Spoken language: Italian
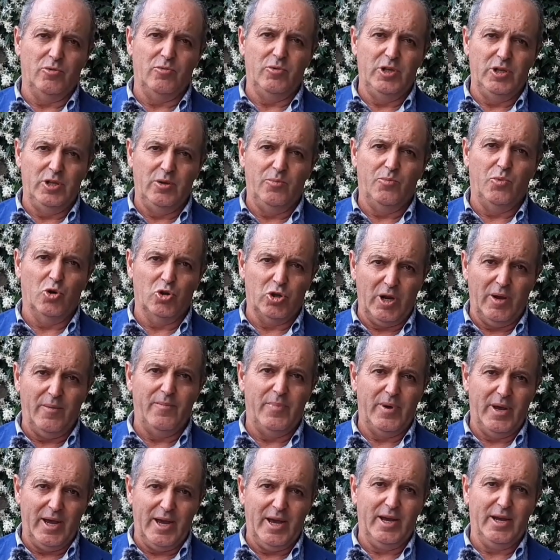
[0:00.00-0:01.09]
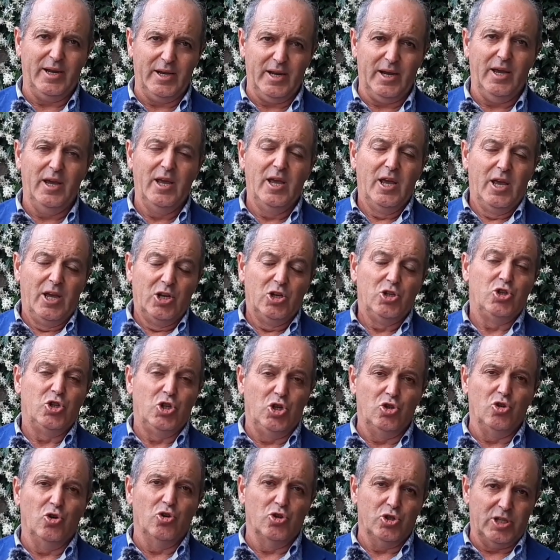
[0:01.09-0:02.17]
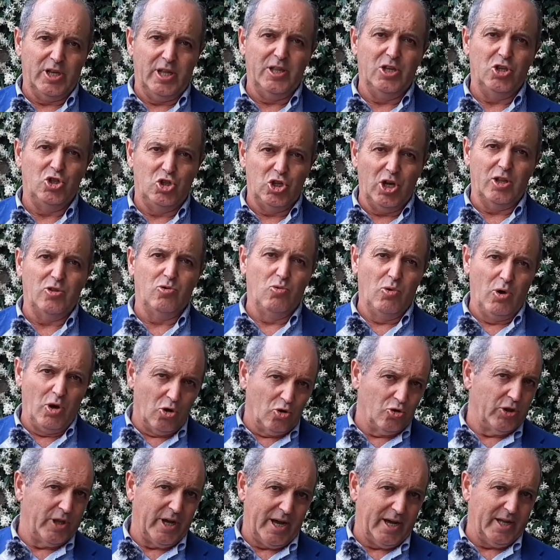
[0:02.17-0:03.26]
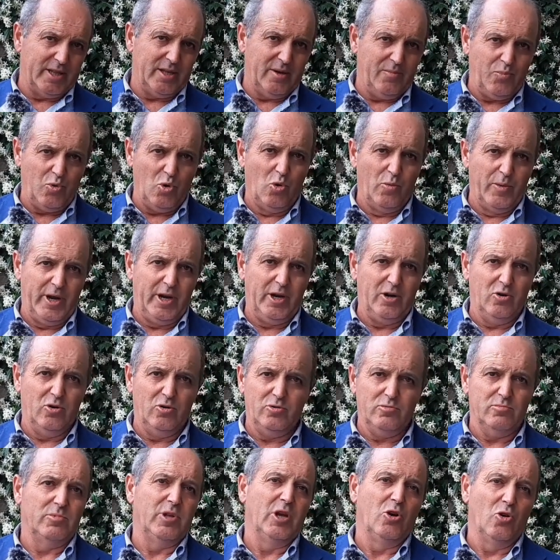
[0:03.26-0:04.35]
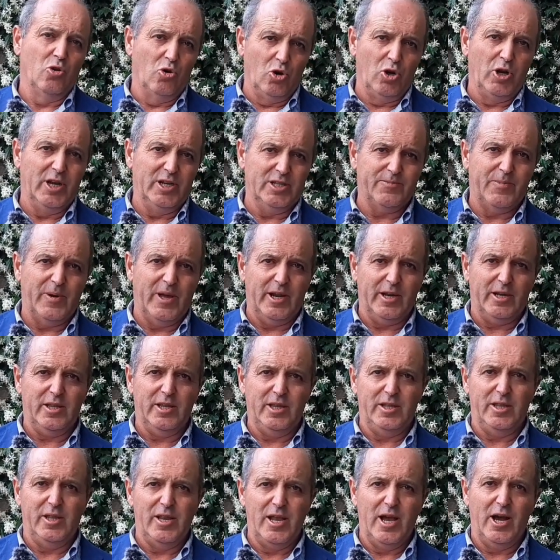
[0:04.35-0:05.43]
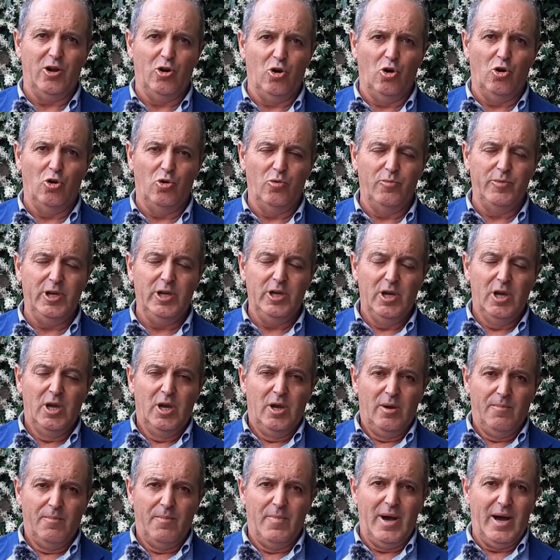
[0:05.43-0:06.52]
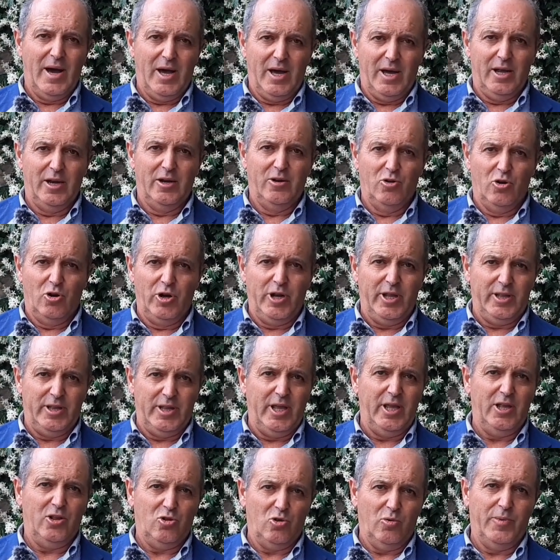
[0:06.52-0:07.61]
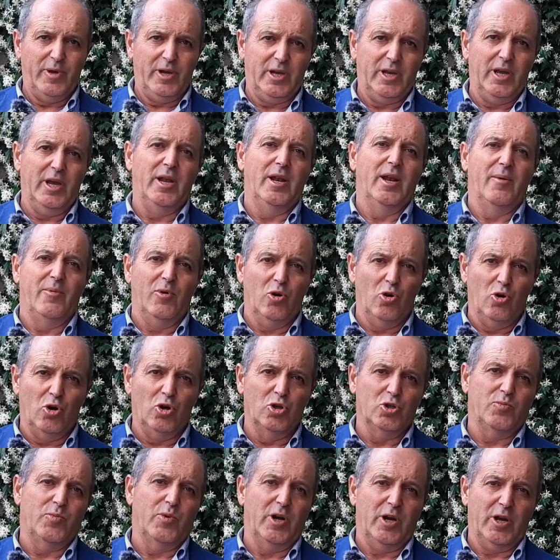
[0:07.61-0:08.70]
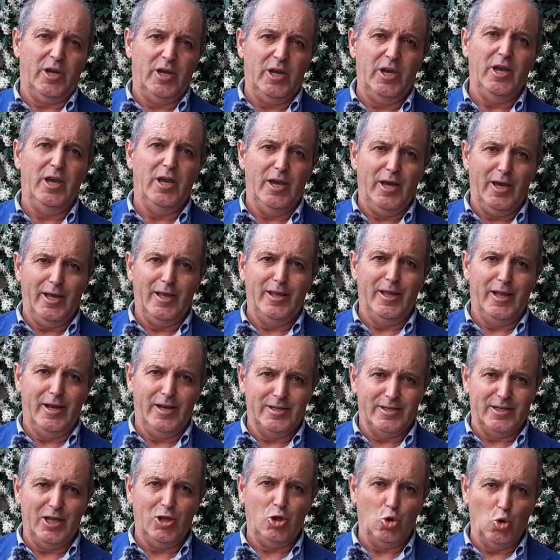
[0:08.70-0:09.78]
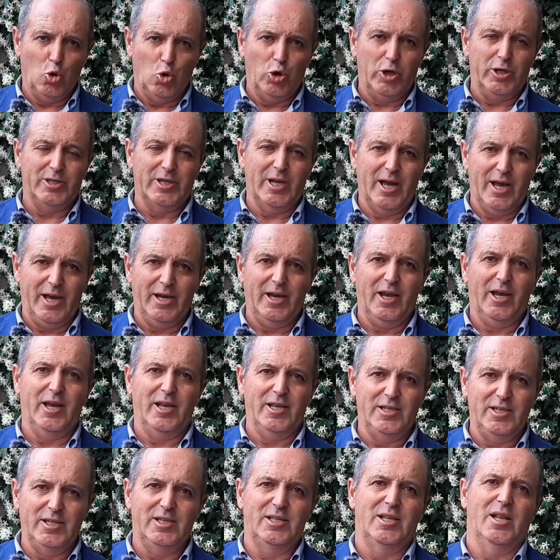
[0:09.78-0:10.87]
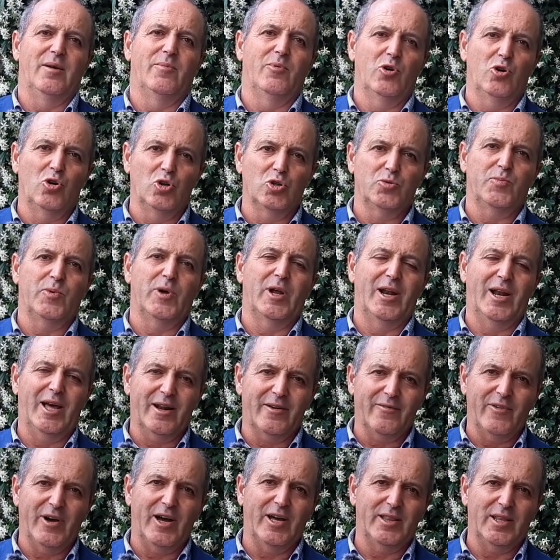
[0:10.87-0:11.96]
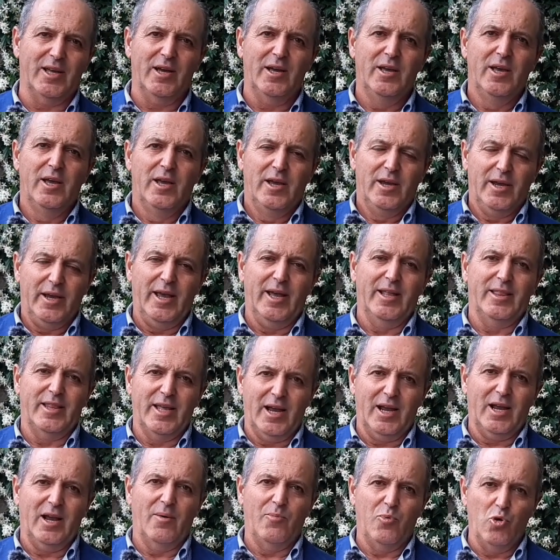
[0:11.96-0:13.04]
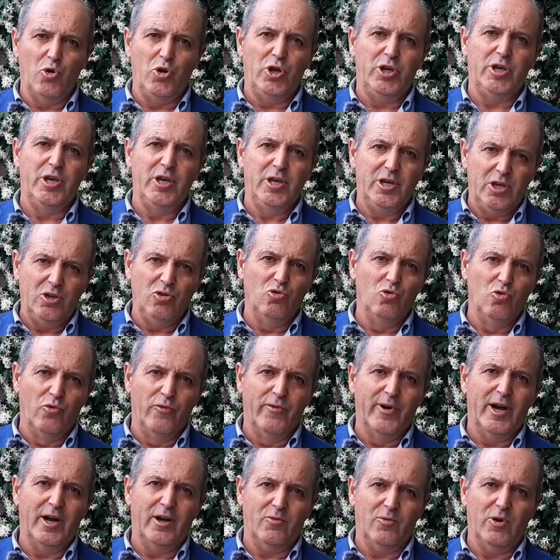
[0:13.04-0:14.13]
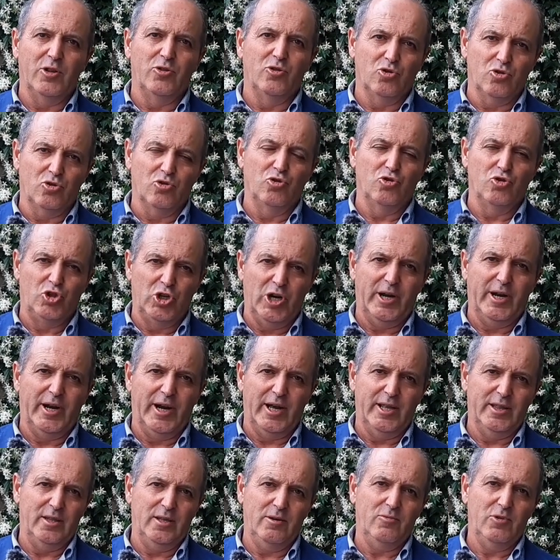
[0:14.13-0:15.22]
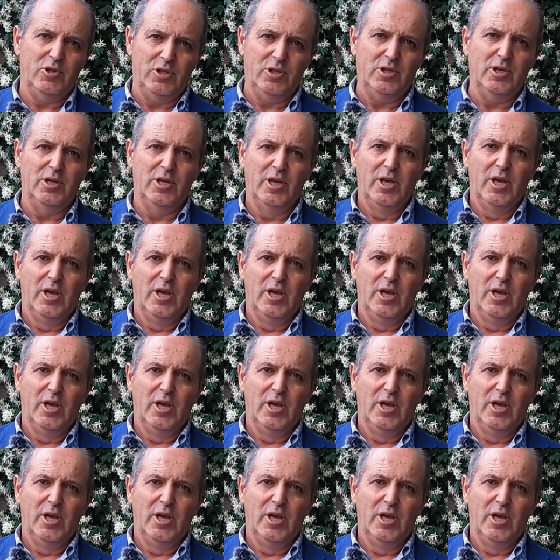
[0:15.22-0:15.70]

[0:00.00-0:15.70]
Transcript: quindi potrebbe anche, ci sono state già due ondate più o meno, dicono gli esperti, gli agronomi, ma non è detto perché la peronospora, chi è del settore sa anche che esiste la peronospora larvata che attacca poi i chicchi d'uva quando sono già grandi, quindi